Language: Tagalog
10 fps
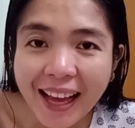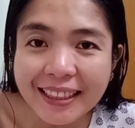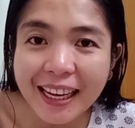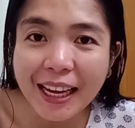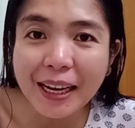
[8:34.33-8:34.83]

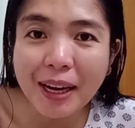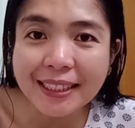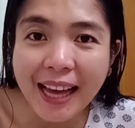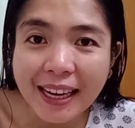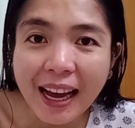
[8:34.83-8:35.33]
Talaga namang
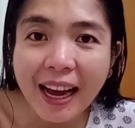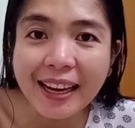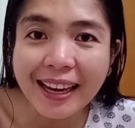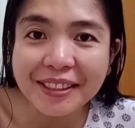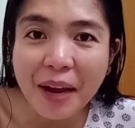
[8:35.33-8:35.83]
sana
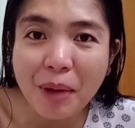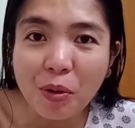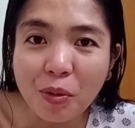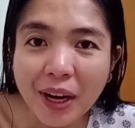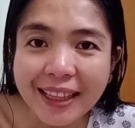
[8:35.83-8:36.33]
ay next time
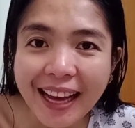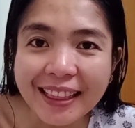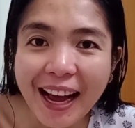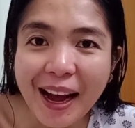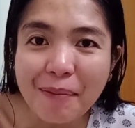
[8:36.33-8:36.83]
mauulit
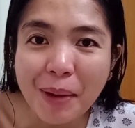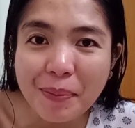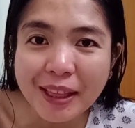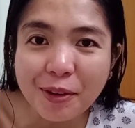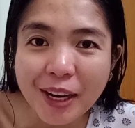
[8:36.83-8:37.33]
at uh,
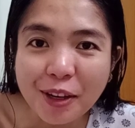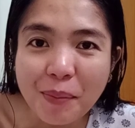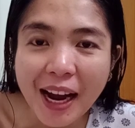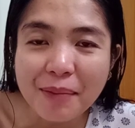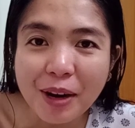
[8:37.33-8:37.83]
mamimit ko rin
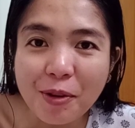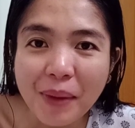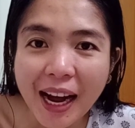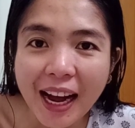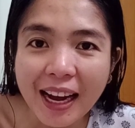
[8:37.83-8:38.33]
yung mga iba kong
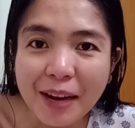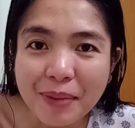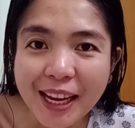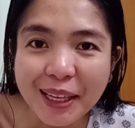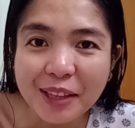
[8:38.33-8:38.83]
mga
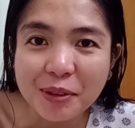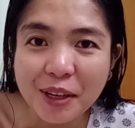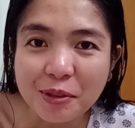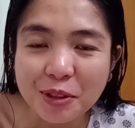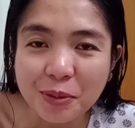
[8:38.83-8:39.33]
kaibigan dito sa
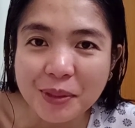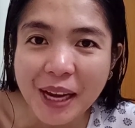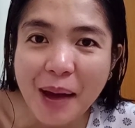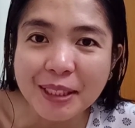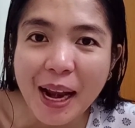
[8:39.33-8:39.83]
YouTube.
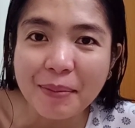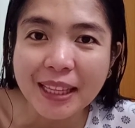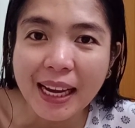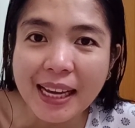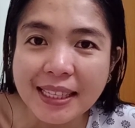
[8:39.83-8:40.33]
Salamat, salamat
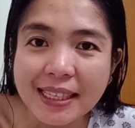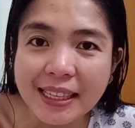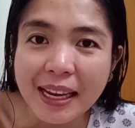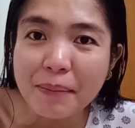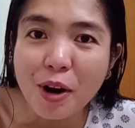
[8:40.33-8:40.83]
talaga,
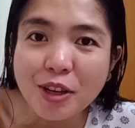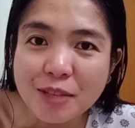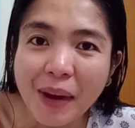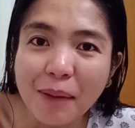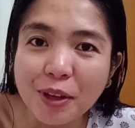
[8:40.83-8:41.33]
Sisi.
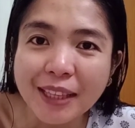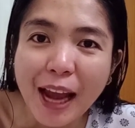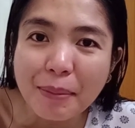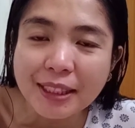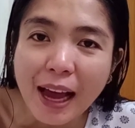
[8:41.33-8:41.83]
Boss, mga boss,
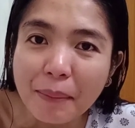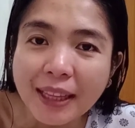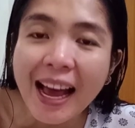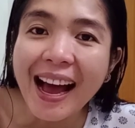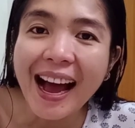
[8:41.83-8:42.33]
salamat, salamat.
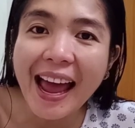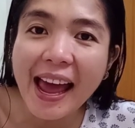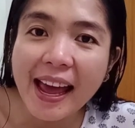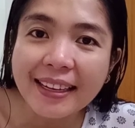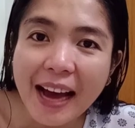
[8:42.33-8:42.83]

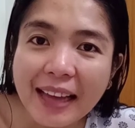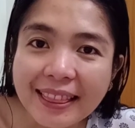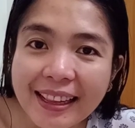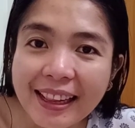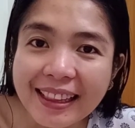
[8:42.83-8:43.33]
And uh,
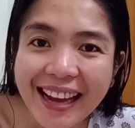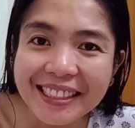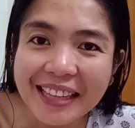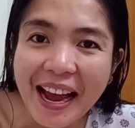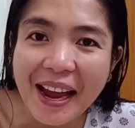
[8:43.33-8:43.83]
till
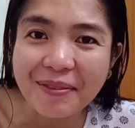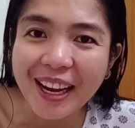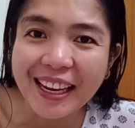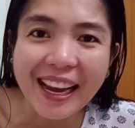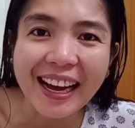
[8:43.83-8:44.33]
next time,
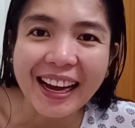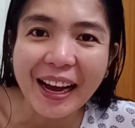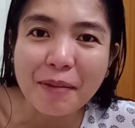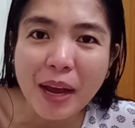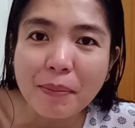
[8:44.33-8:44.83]

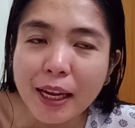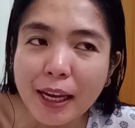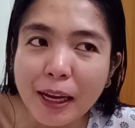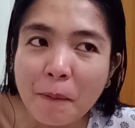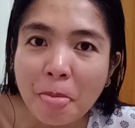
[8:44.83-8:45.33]
ayan,
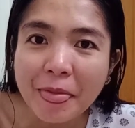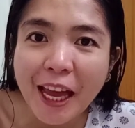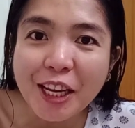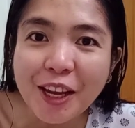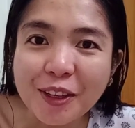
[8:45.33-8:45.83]
maybe
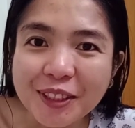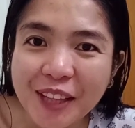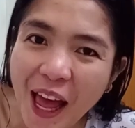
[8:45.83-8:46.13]
10 years.